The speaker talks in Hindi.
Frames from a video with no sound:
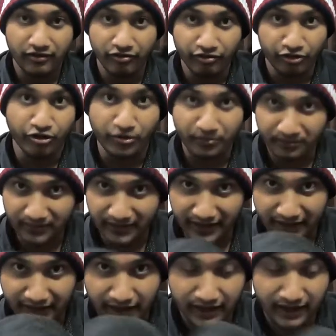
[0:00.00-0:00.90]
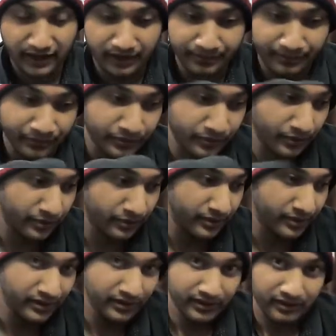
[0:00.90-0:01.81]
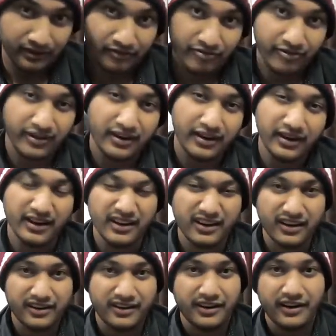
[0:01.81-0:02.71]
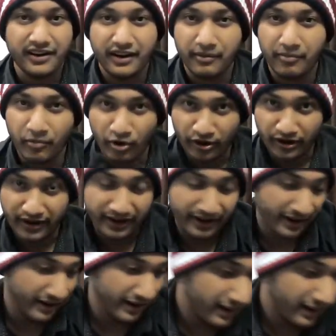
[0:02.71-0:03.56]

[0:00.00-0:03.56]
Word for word: वर्म देगा आपको फिर अगर ठंडी मॉडरेट